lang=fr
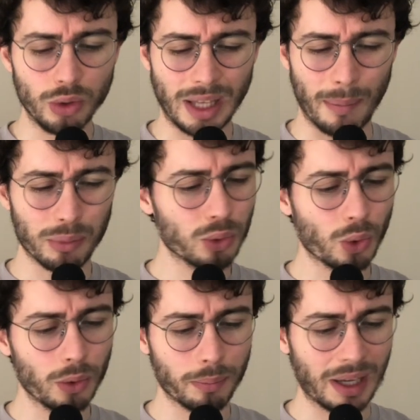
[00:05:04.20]
Il n'y a plus
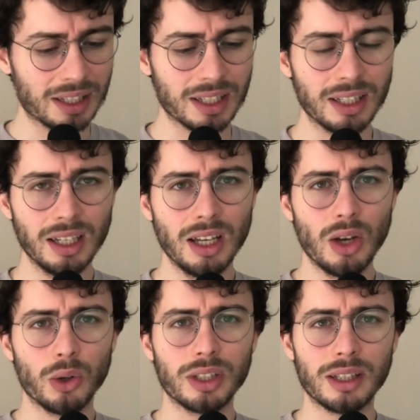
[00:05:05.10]
trop de parties.
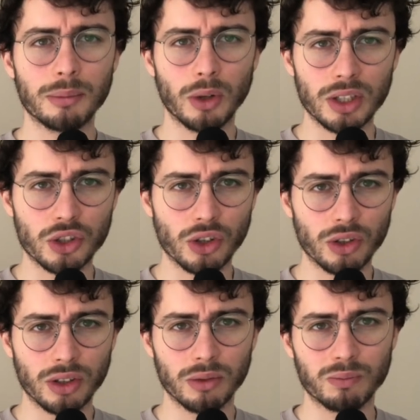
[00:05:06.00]
Honnêtement, les
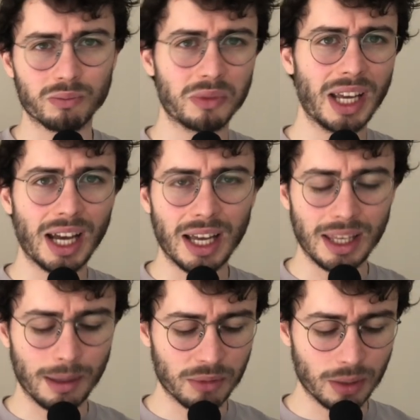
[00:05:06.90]
gens
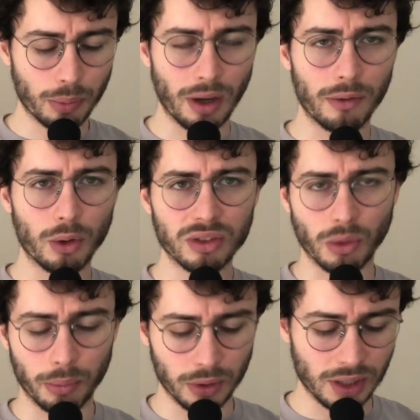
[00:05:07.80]
déraillent un petit peu avant, si
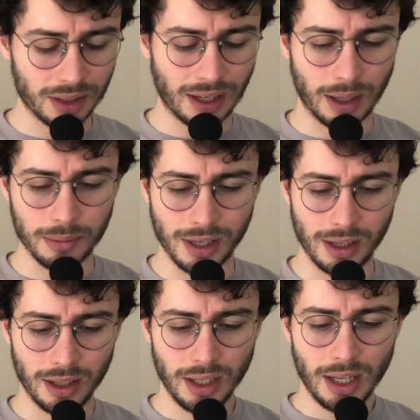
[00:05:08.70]
on peut le dire ça comme
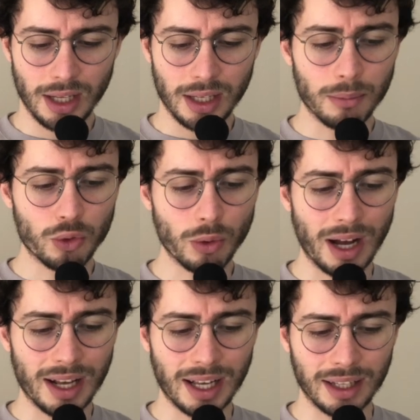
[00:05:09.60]
ça. Il me joue
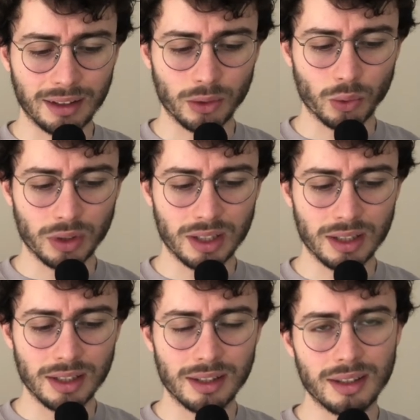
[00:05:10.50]
A4, donc
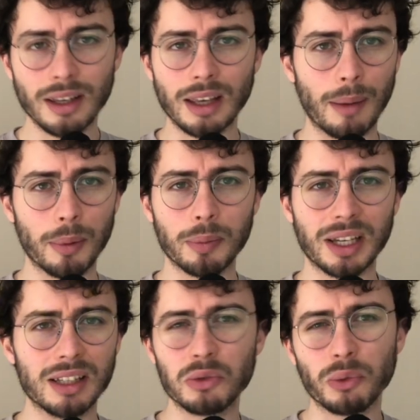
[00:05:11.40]
il, sait qu'à peu
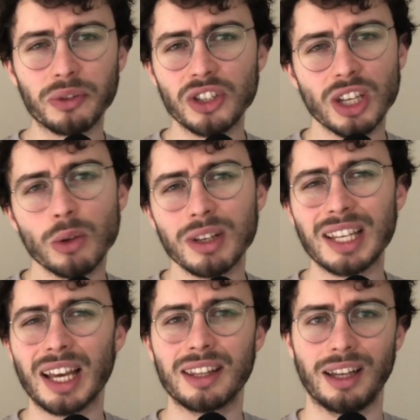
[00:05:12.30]
près son fichier doit
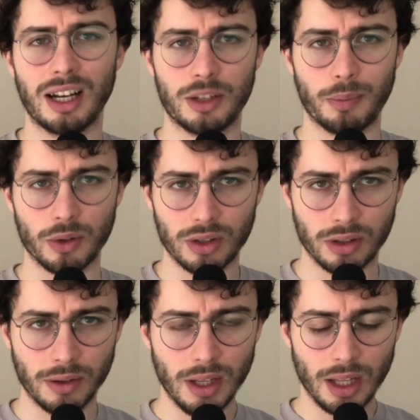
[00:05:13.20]
s'arrêter là, je
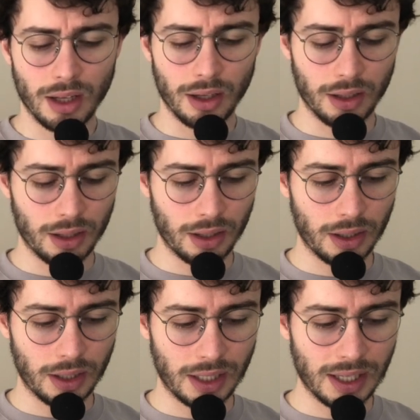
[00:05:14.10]
pense.
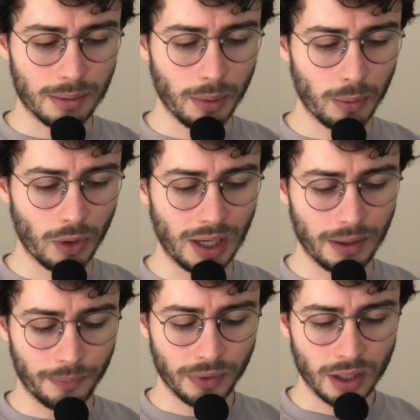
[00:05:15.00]
Euh, et à ce
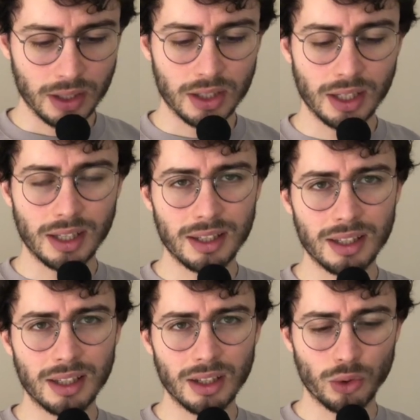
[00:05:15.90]
moment-là, j'ai
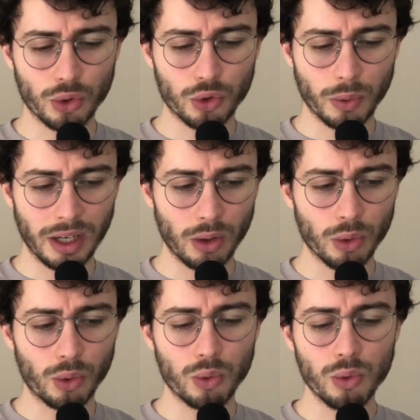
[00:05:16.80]
décidé de jouer
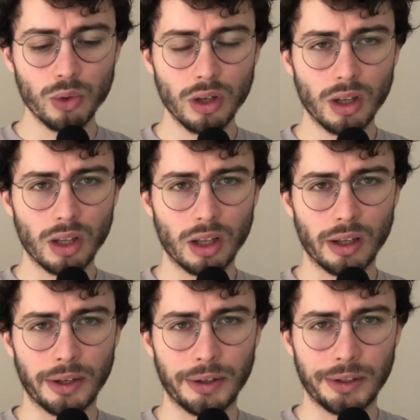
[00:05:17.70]
le coup
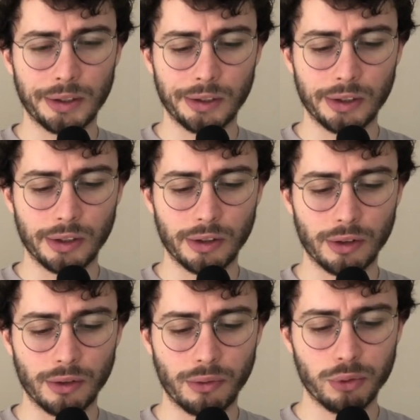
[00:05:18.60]

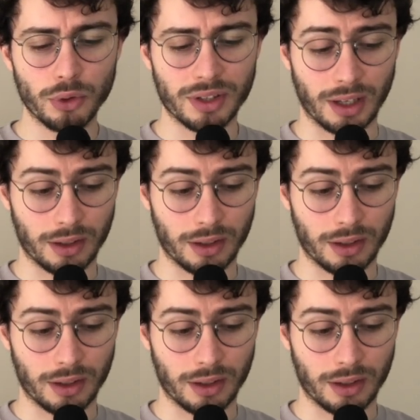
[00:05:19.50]
euh, fou E5.